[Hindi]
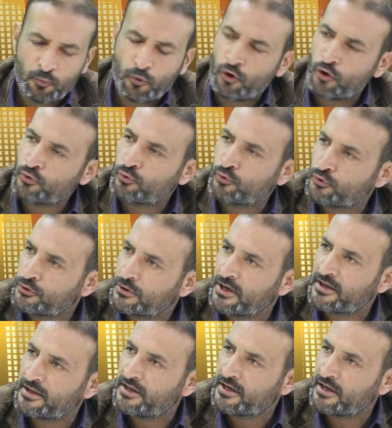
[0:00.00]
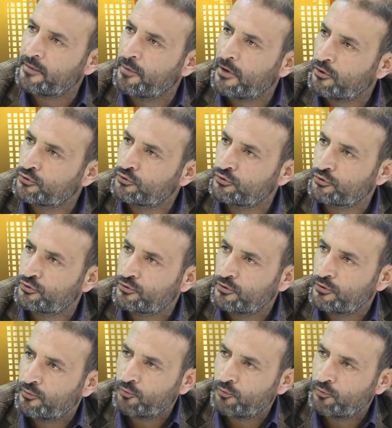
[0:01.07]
बहुत कुछ करने के बावजूद